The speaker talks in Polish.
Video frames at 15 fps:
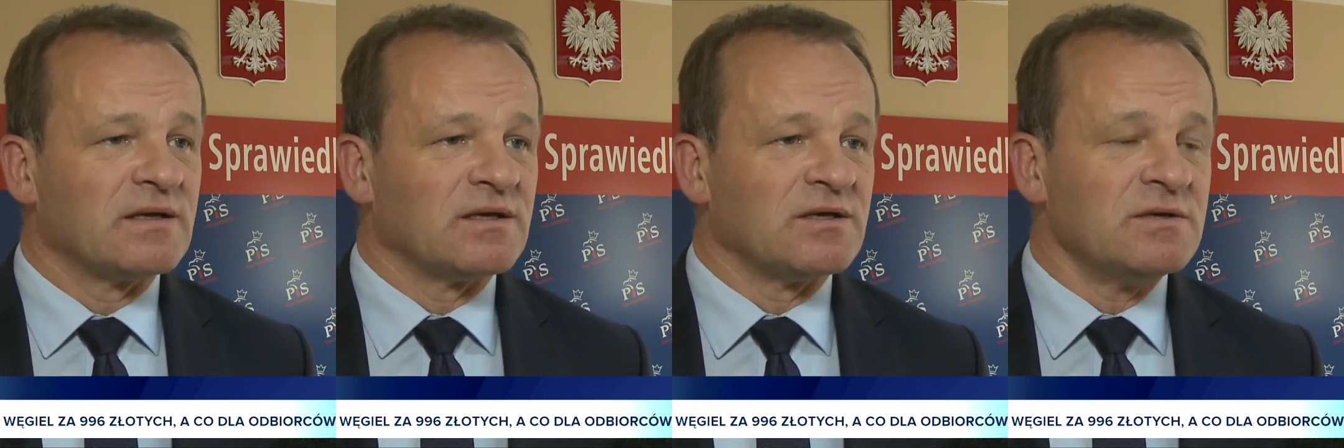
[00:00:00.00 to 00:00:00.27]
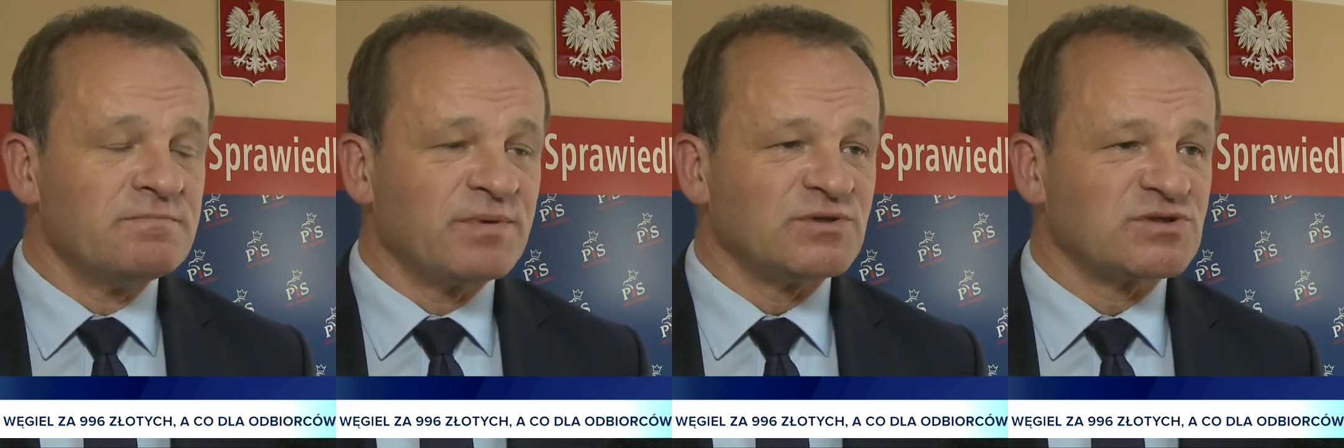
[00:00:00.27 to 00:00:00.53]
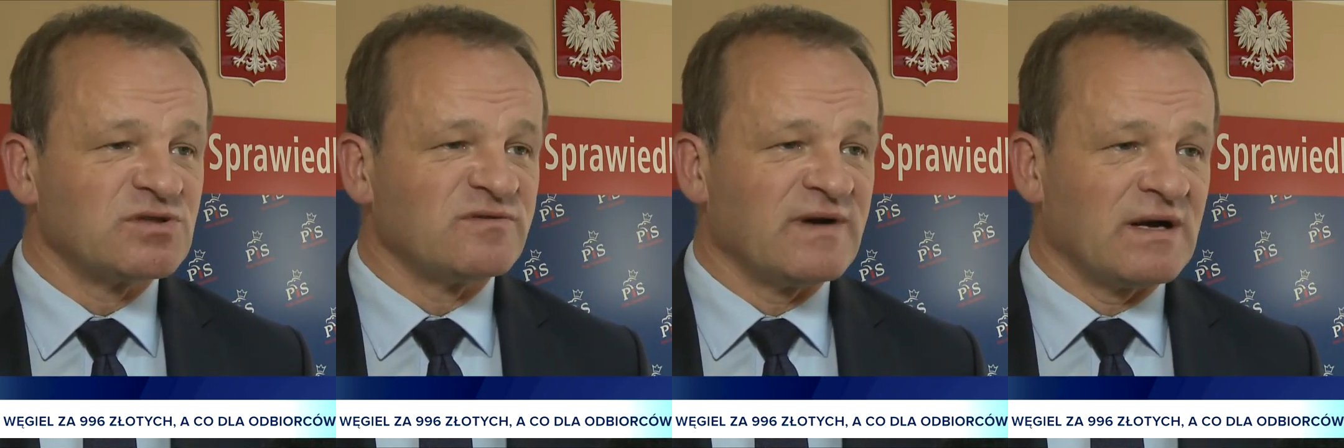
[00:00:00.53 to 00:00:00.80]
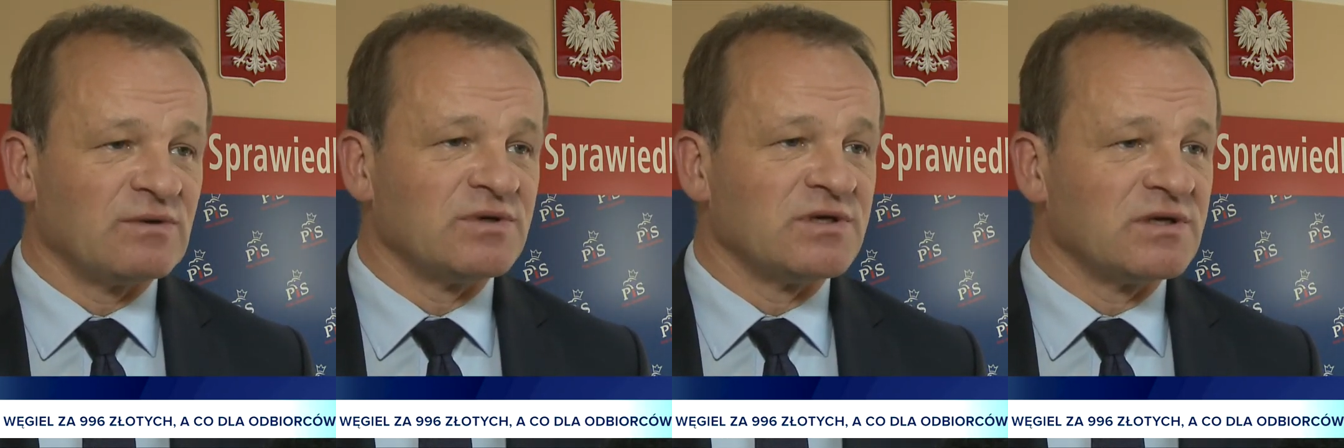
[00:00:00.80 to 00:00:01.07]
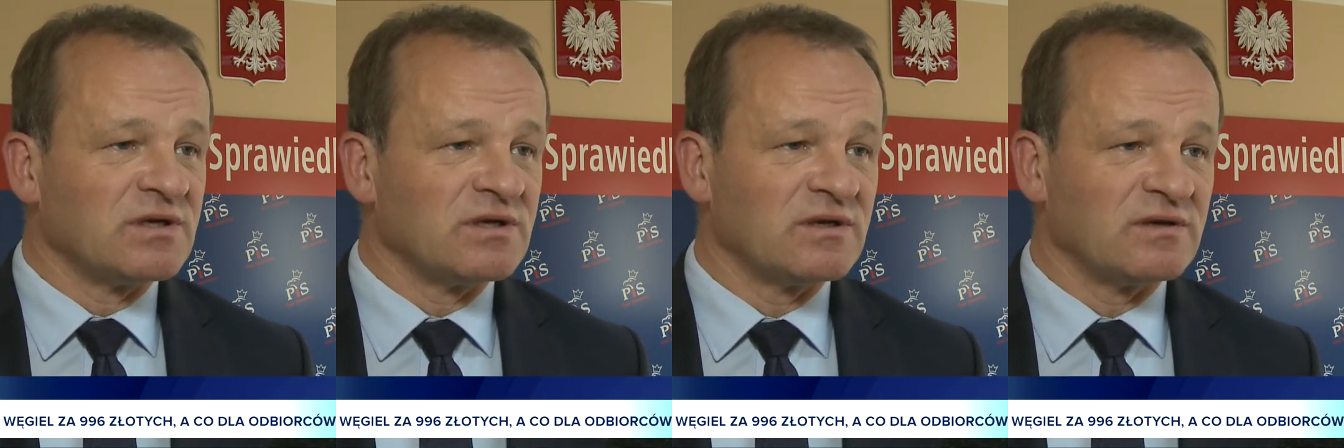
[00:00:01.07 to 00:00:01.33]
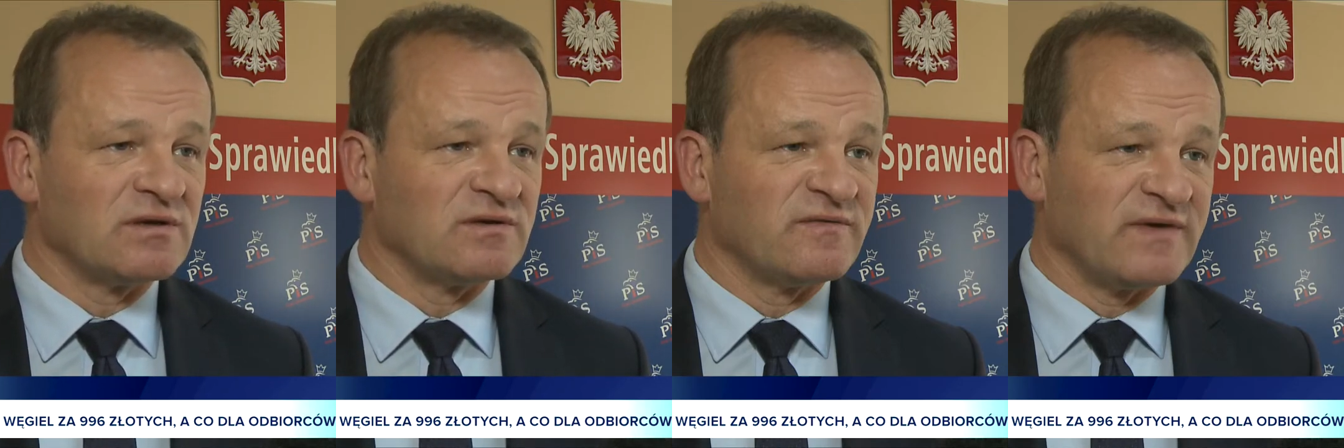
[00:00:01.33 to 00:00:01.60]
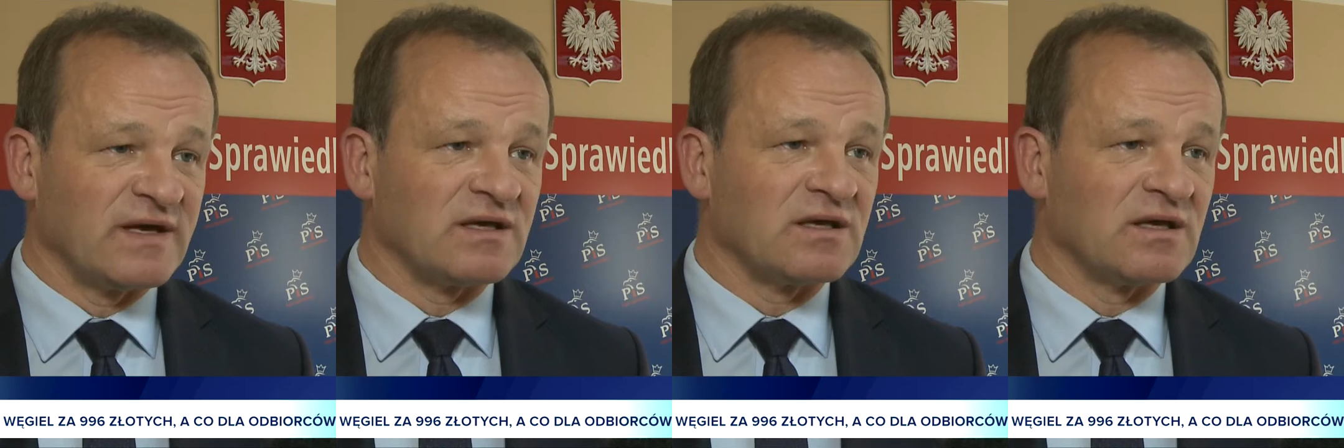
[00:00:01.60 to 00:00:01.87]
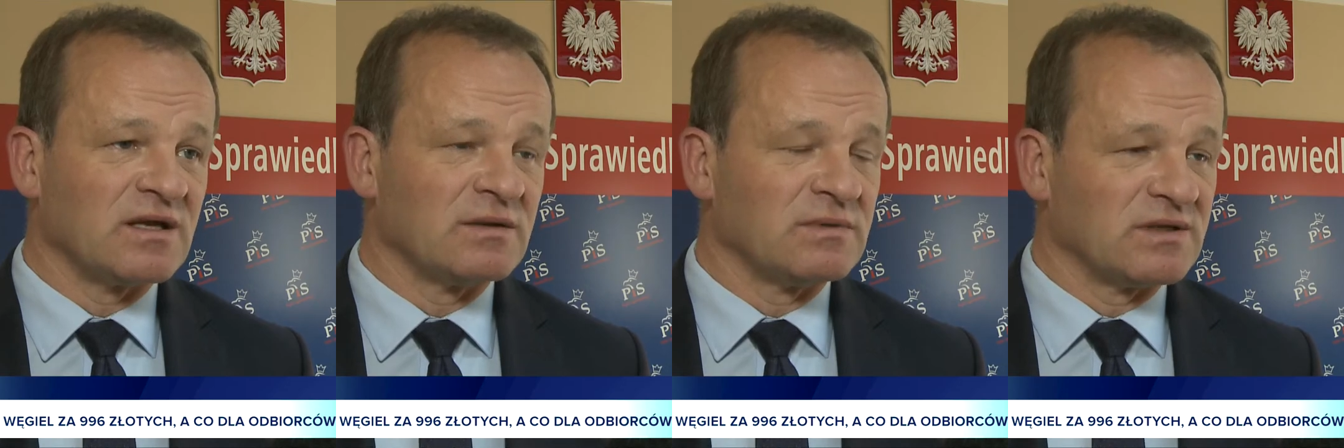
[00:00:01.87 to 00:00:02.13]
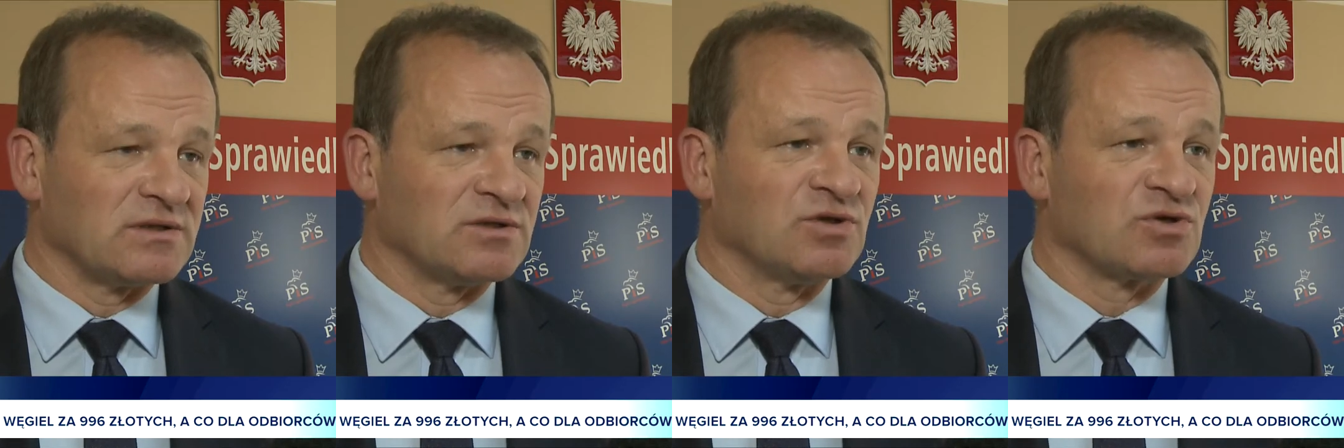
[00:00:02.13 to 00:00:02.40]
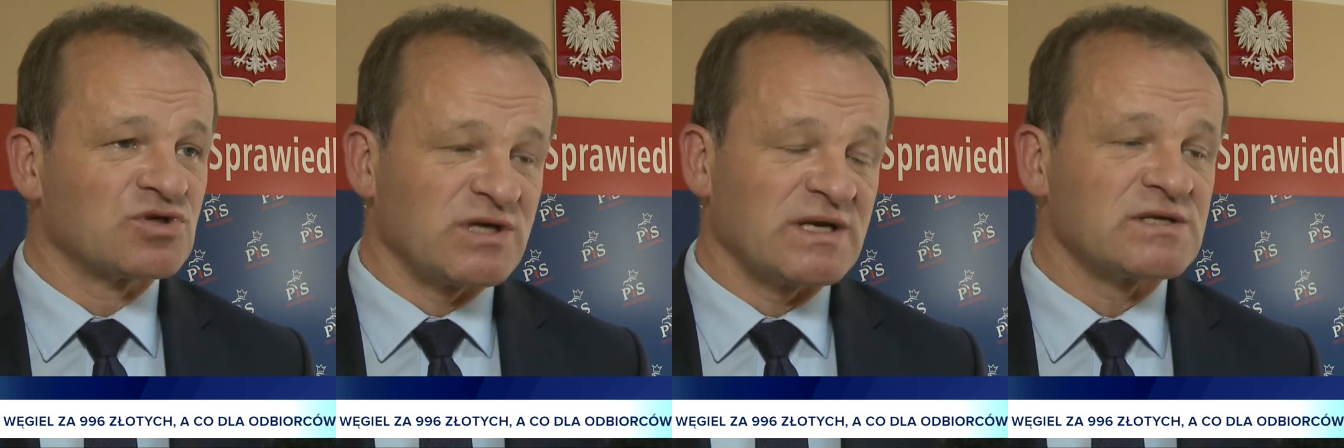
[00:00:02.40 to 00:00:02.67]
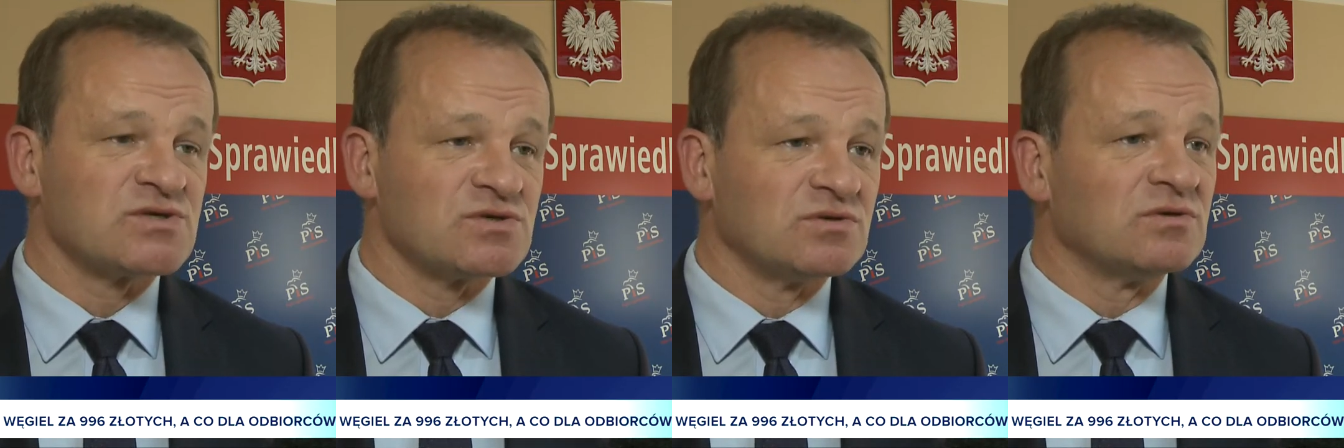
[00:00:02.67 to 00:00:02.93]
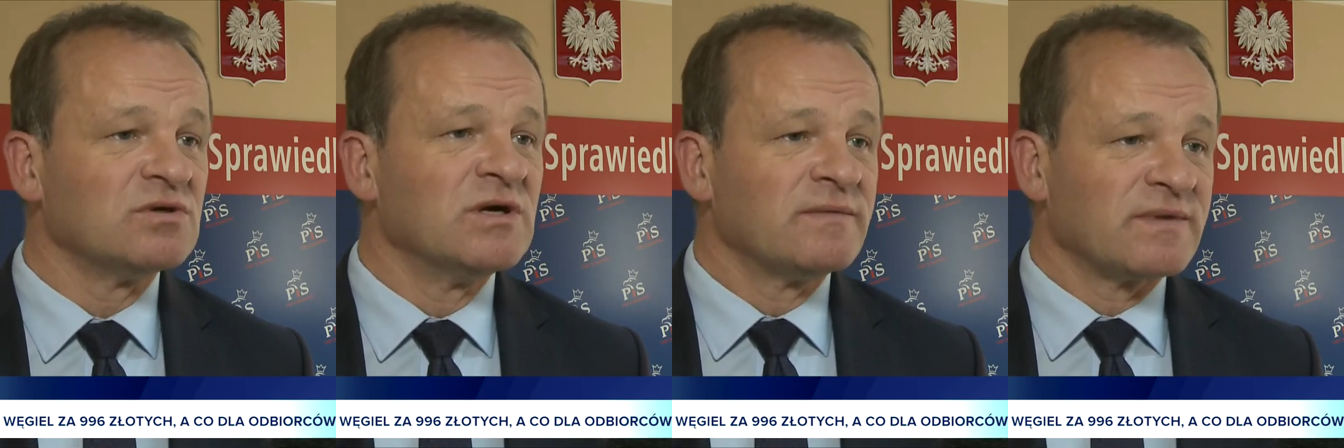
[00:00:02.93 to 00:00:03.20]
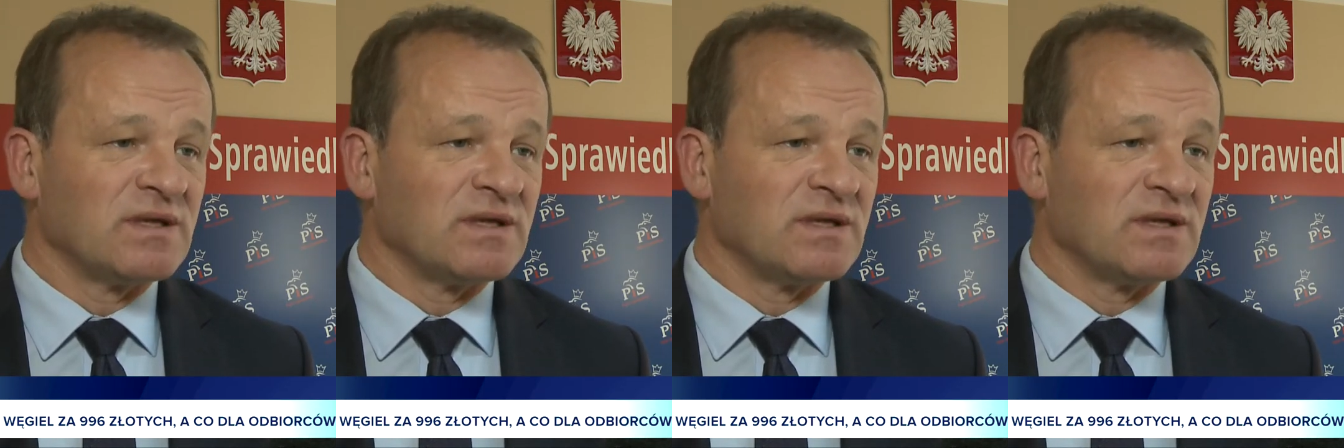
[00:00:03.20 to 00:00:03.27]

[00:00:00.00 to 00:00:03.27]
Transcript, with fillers: importowały węgiel do czasu,